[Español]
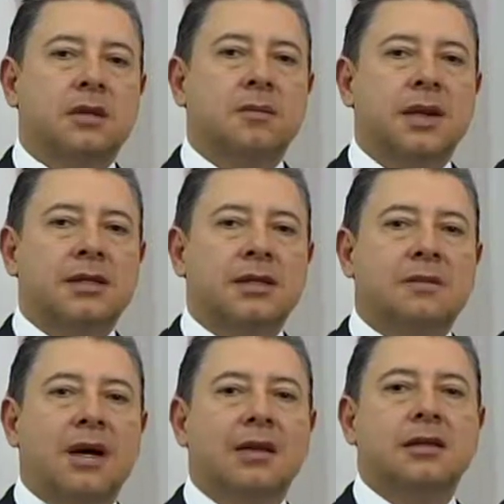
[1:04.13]
de empresas
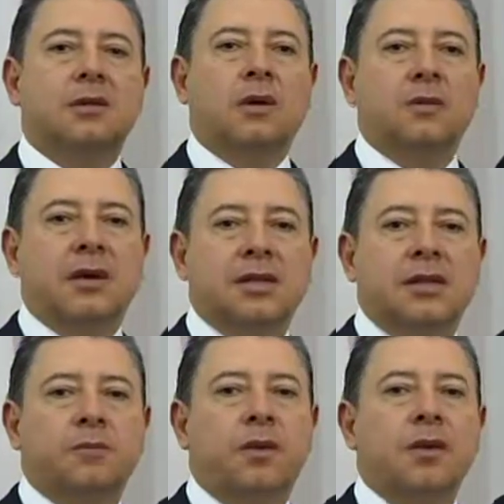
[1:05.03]
varias con
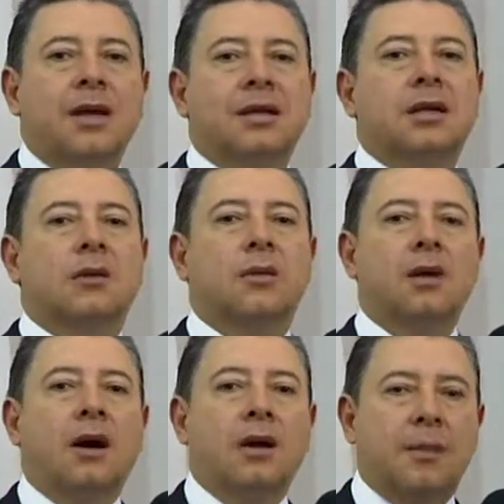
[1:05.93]
empresas públicas, el
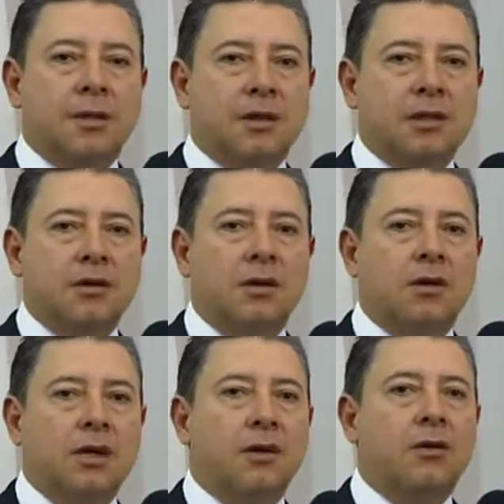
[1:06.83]
cuidado, la
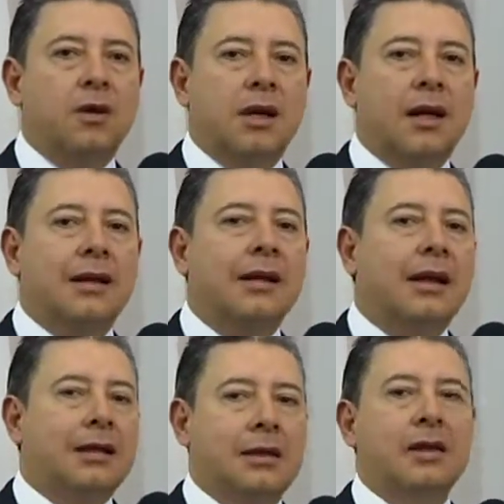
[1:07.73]
protección de no vulnerar
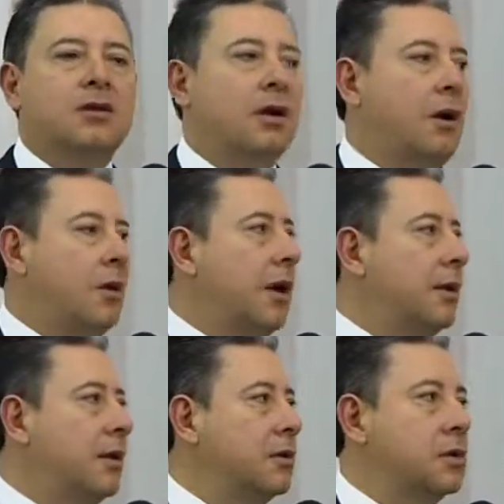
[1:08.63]
derechos
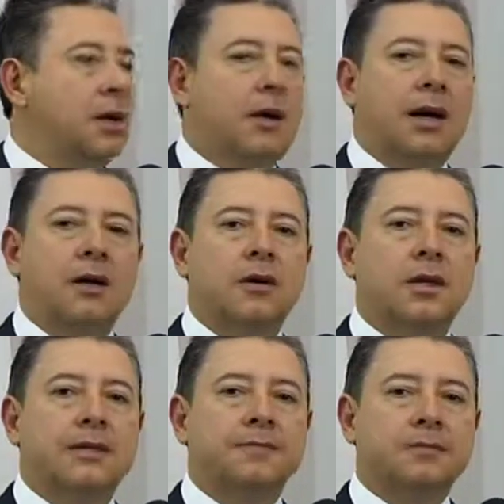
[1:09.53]
laborales de los
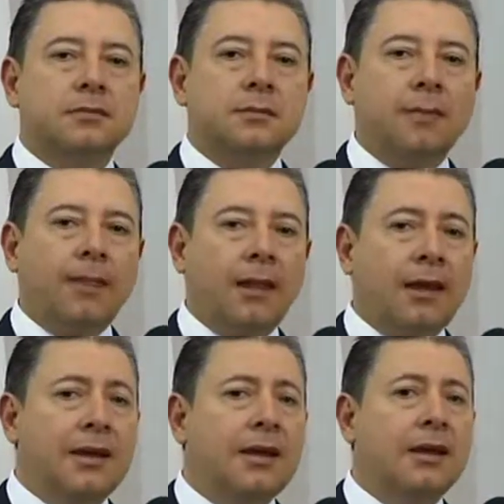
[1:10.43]
trabajadores
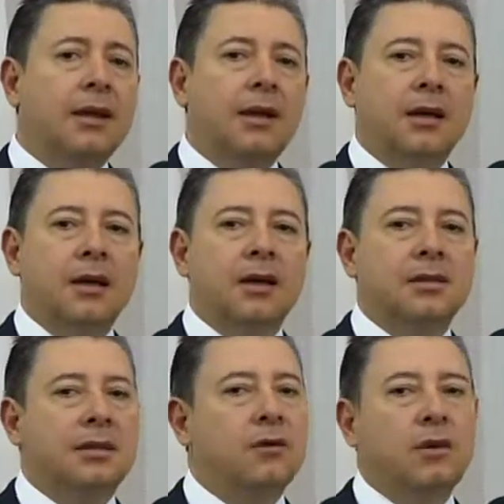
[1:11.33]
y eh,
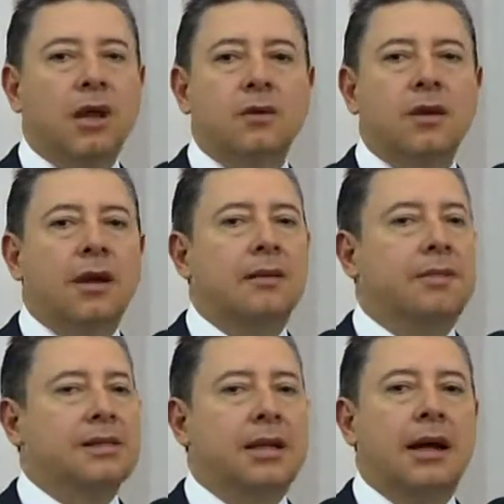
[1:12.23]
sin duda alguna
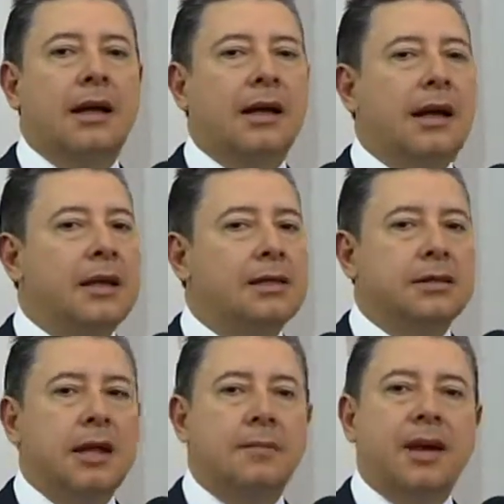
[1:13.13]
pasará el análisis
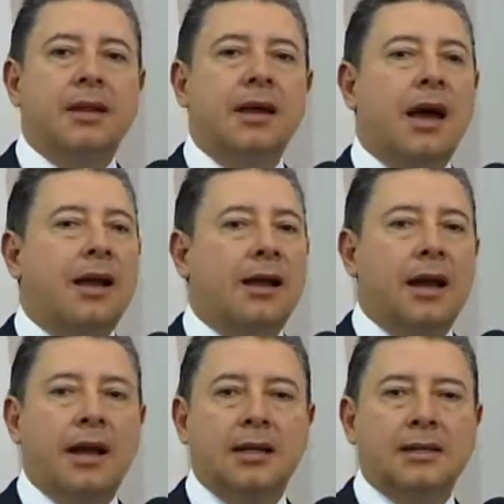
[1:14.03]
del predial, el
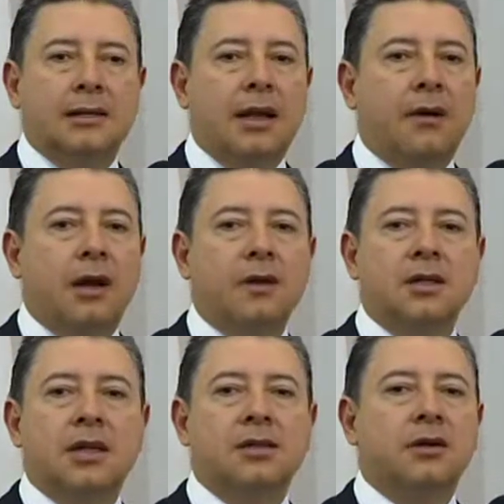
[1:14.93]
análisis de la
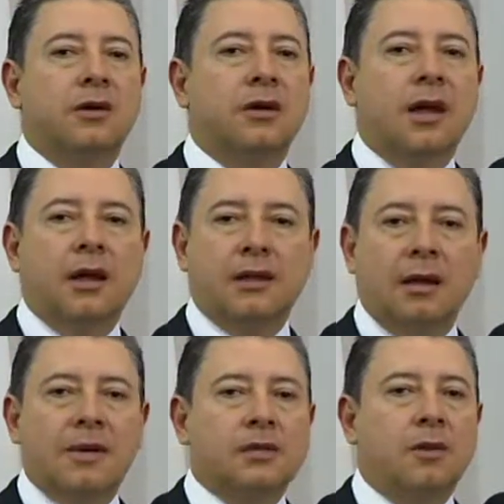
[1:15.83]
valorización,
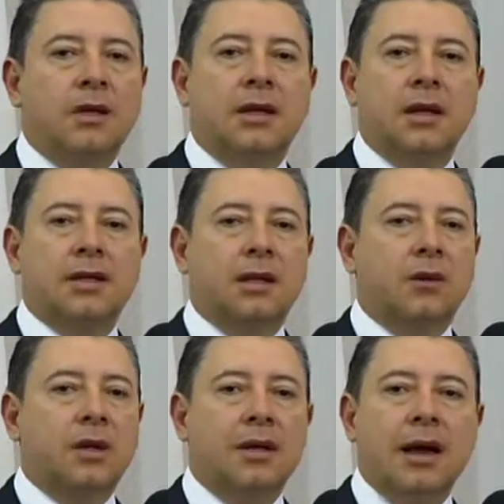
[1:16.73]
temas como el de la
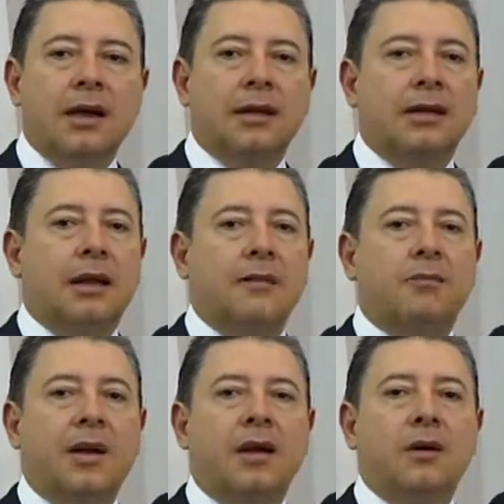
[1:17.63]
seguridad, el del
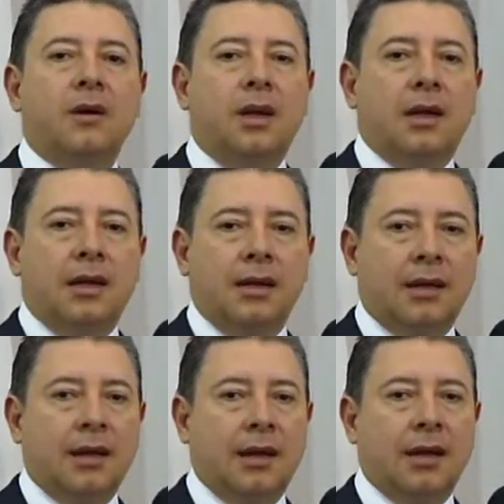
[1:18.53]
empleo, el
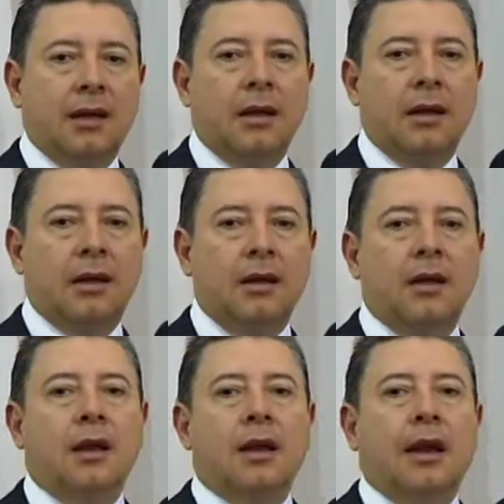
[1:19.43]

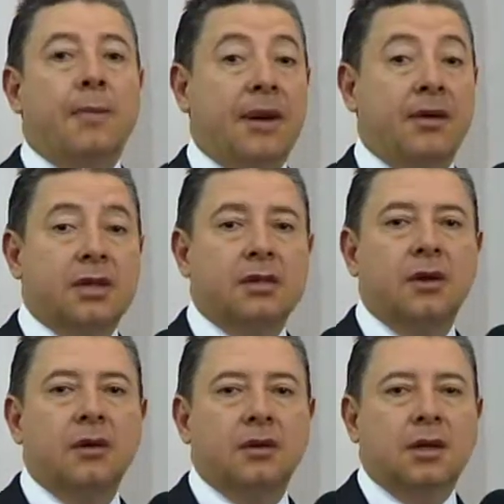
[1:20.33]
de la
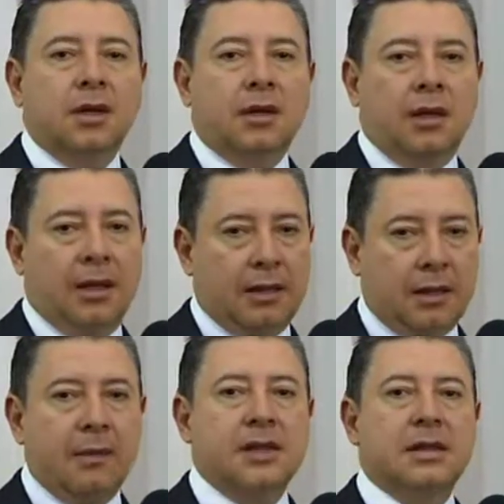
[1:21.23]
prevención, eh,
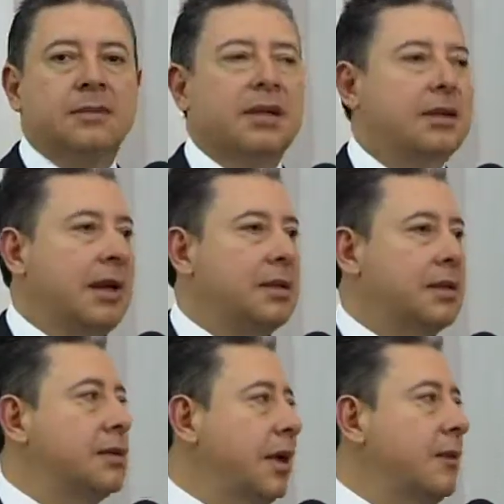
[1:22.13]
temas ambientales
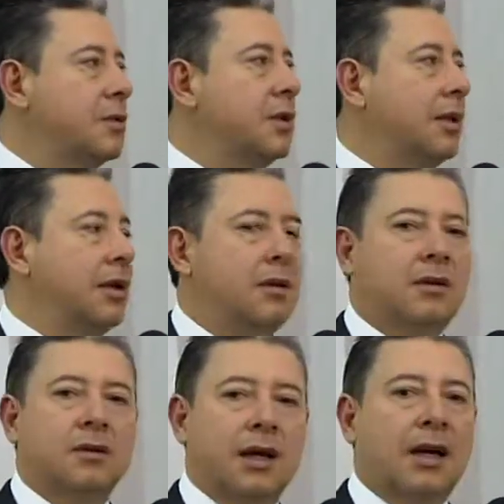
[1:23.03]
que estaremos
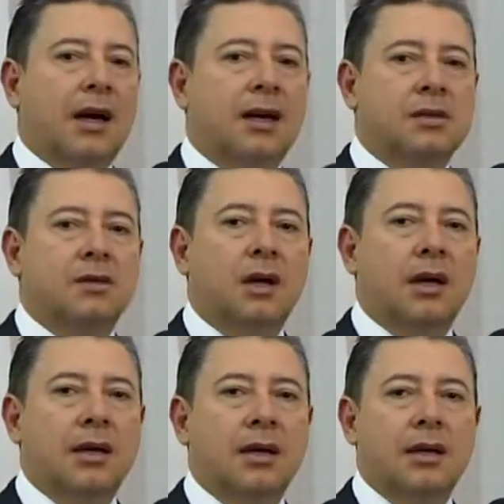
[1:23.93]
tratando de cara a la
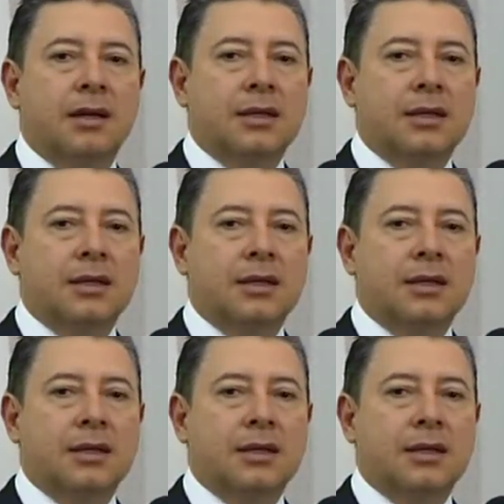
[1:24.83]
ciudadanía en